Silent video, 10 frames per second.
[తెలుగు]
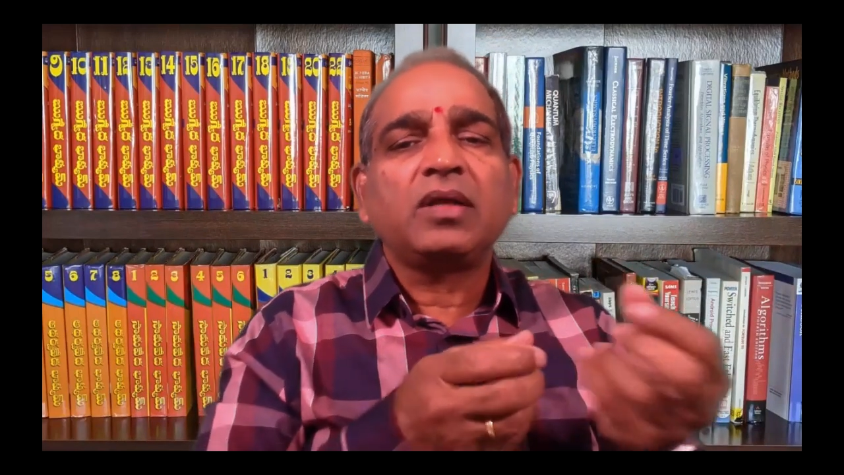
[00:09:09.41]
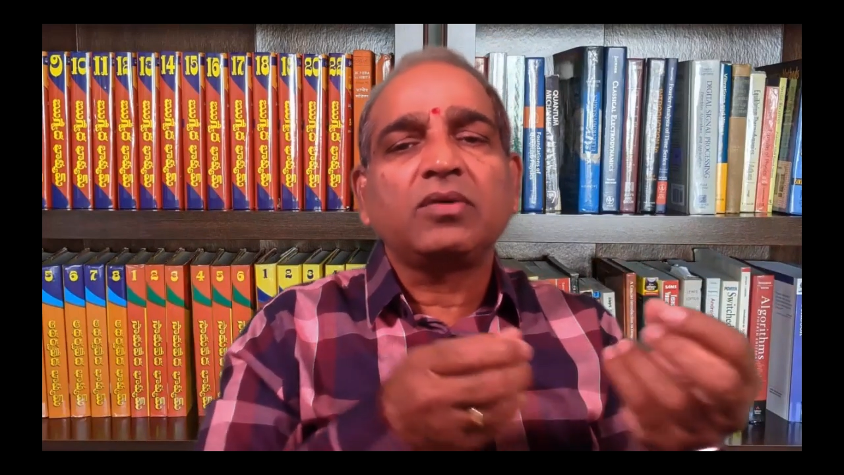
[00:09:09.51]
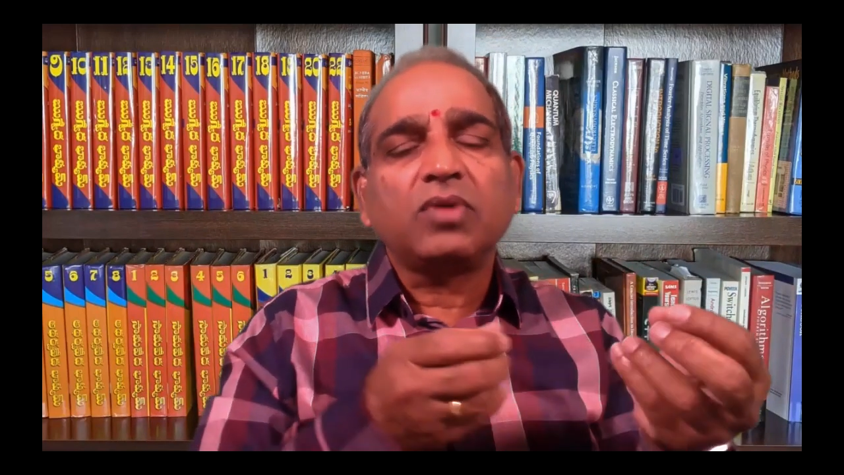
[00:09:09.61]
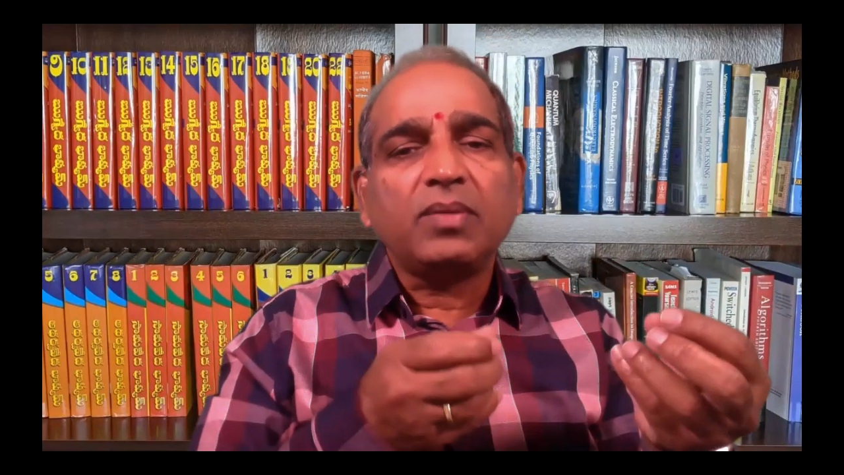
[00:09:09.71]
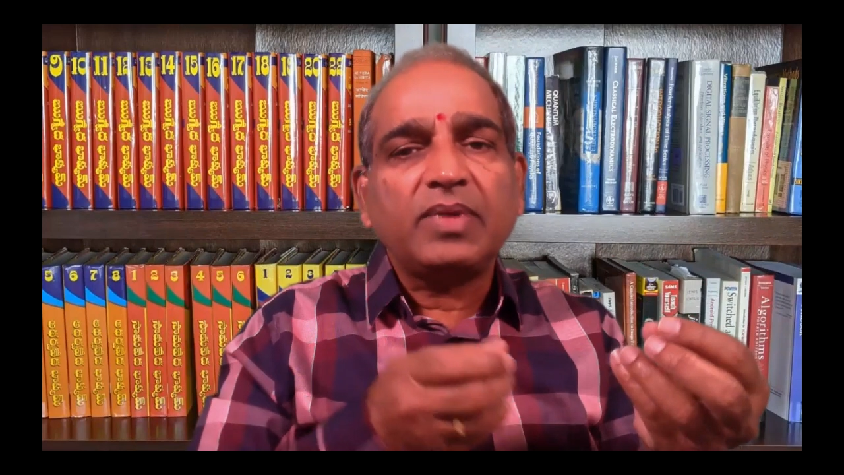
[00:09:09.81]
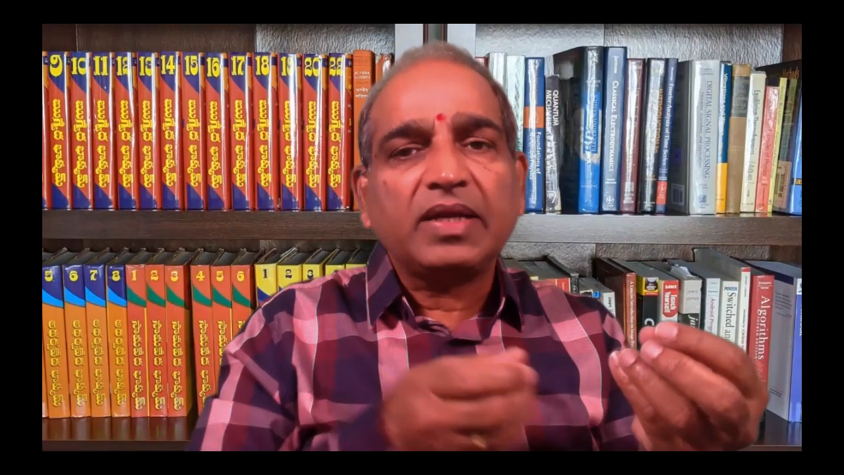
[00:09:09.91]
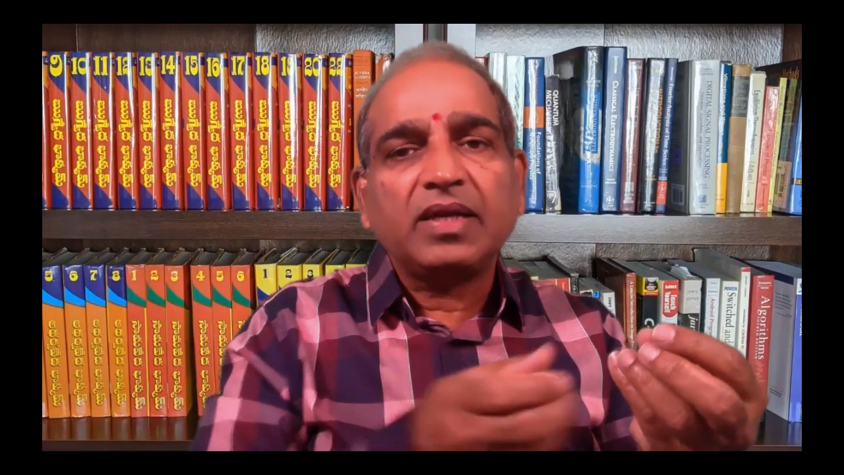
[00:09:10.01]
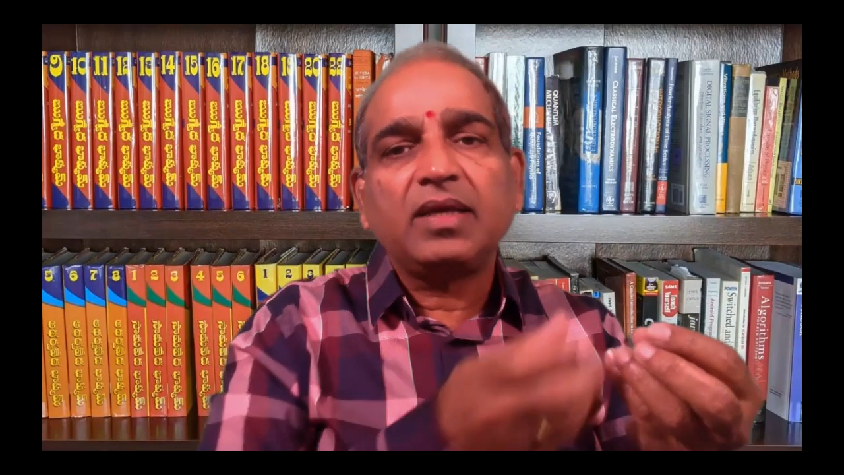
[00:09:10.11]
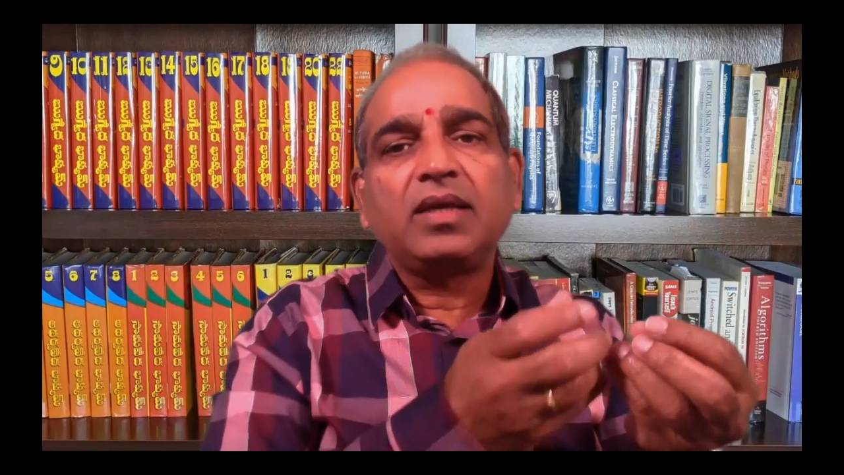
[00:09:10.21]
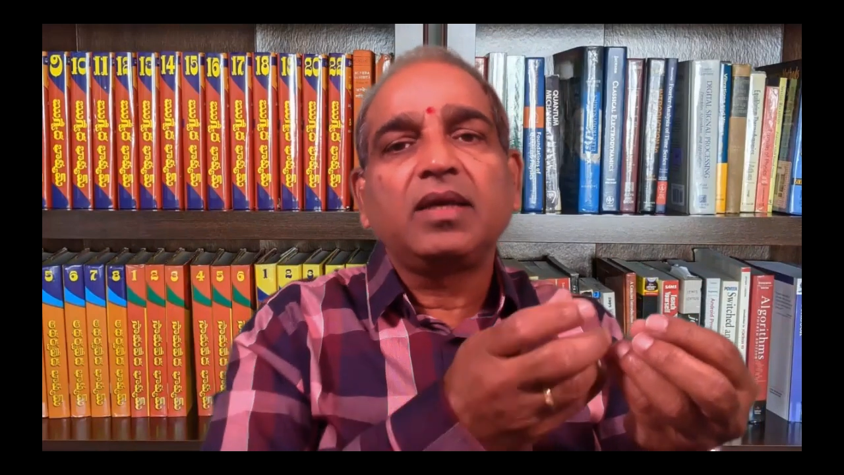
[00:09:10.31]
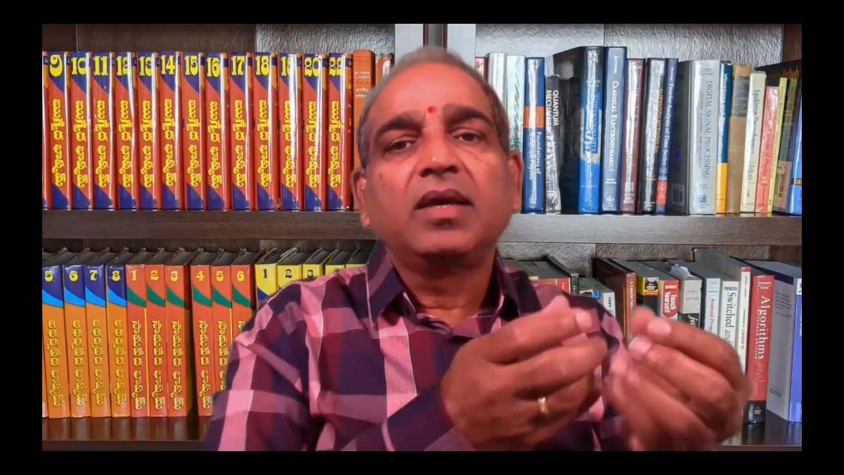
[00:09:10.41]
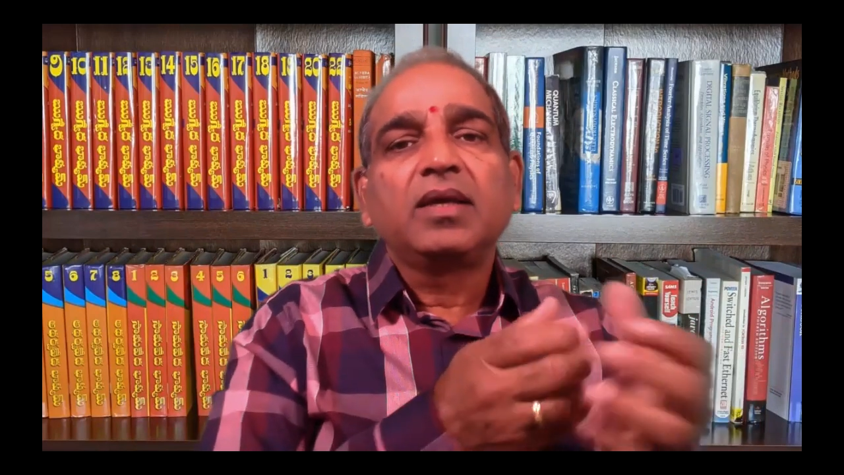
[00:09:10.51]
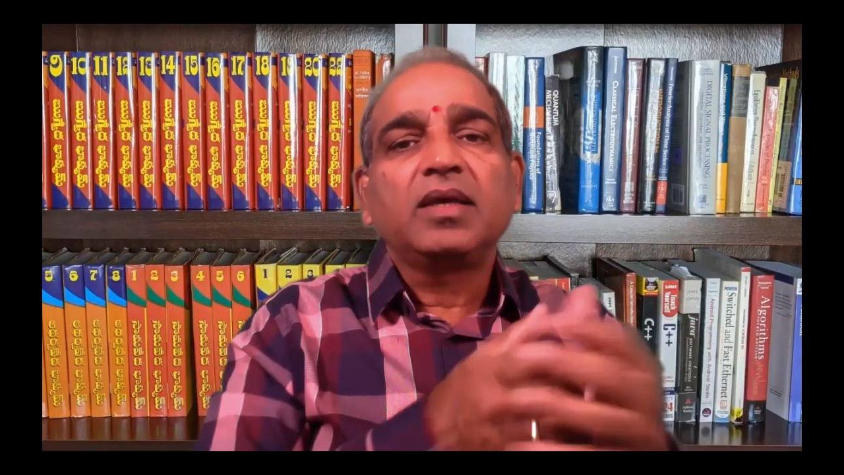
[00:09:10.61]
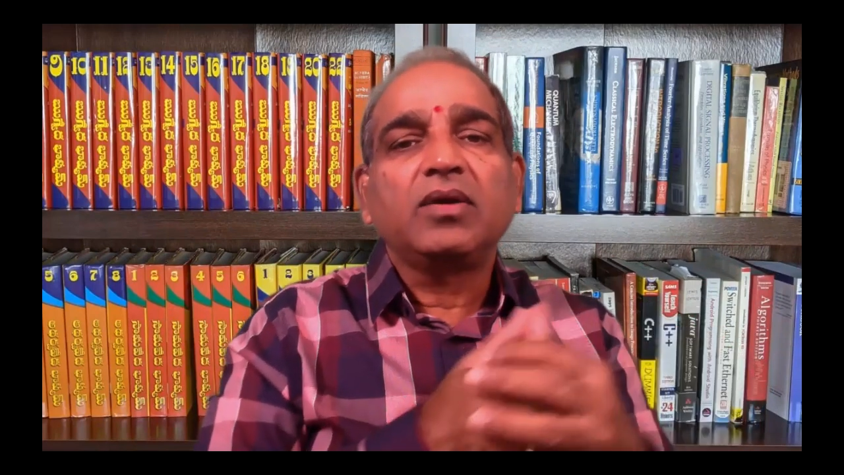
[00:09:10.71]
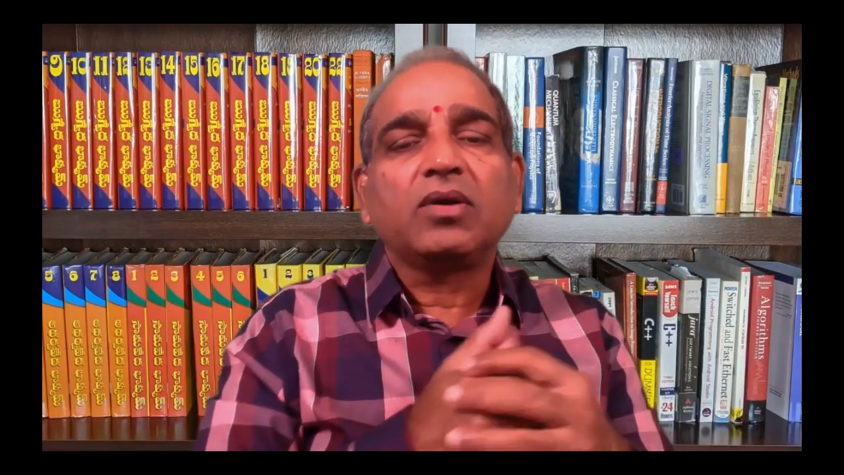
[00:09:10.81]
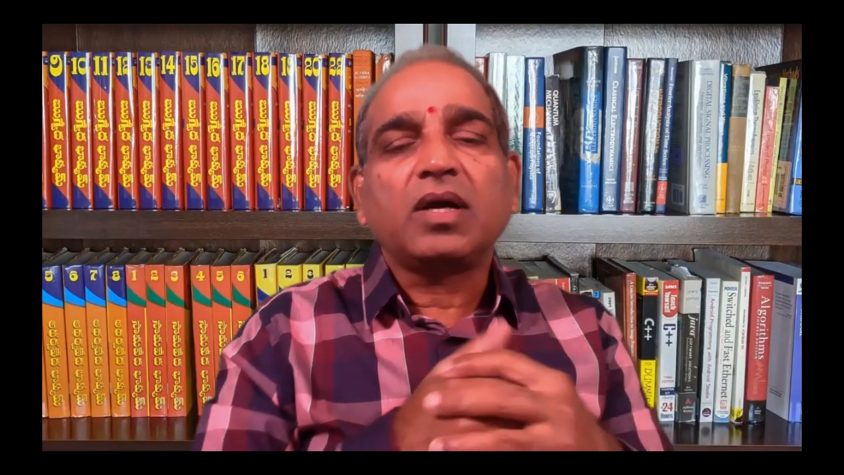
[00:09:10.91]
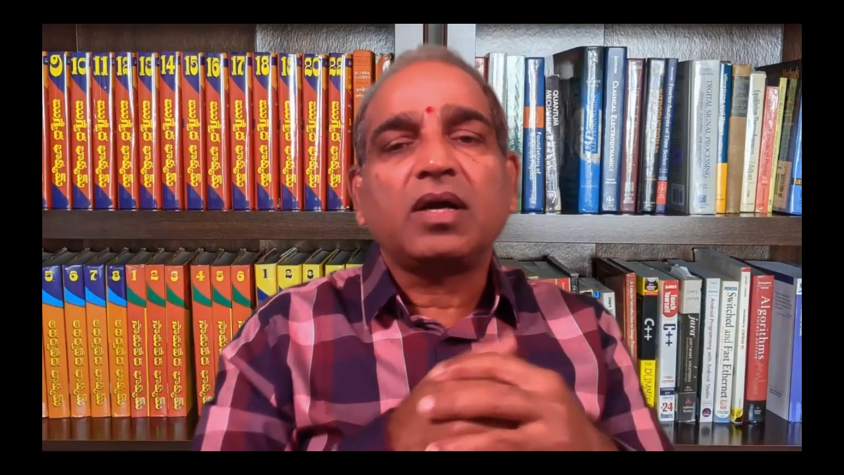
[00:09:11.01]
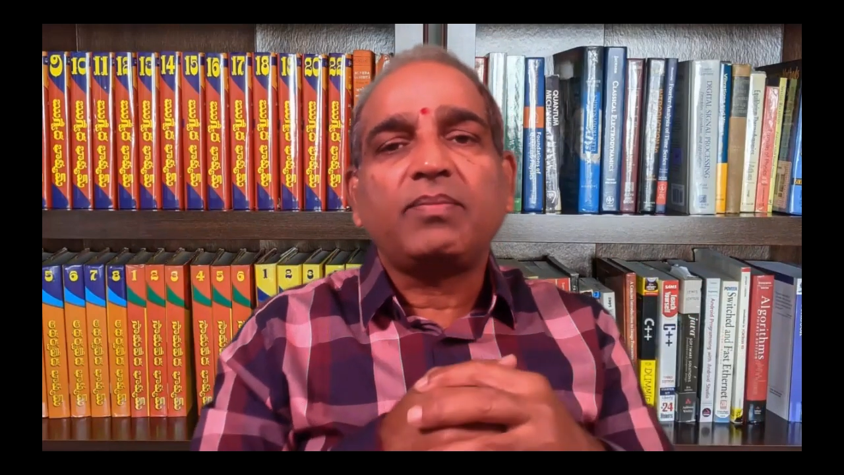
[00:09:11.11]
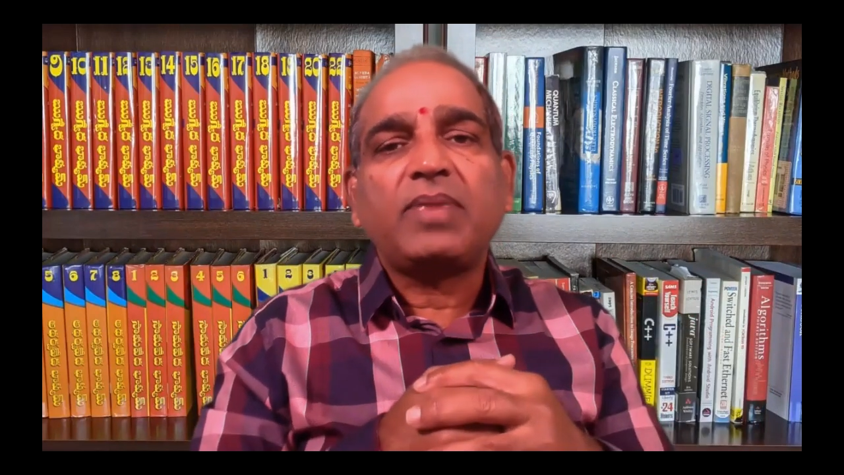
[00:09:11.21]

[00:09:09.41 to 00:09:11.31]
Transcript: అది కూడా మనకి ఈ యొక్క